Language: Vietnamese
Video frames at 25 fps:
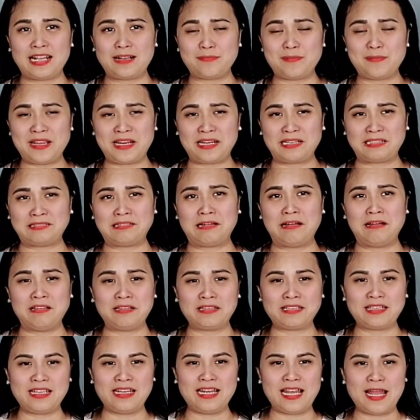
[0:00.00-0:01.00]
đặc biệt là
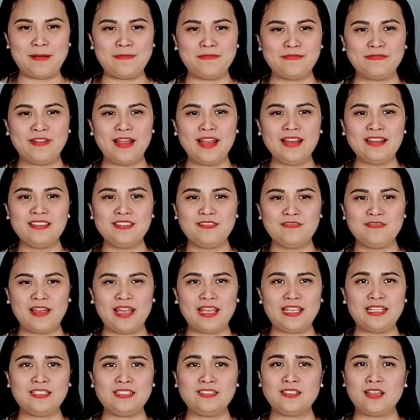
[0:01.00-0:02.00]
thời kỳ lạm phát như
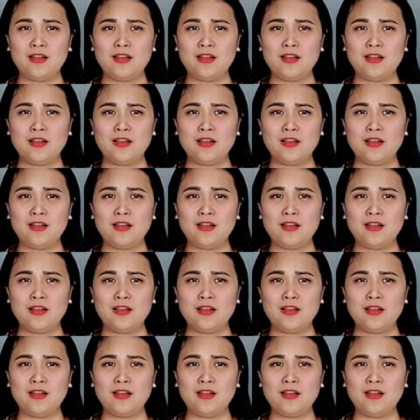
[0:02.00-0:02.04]
vậy,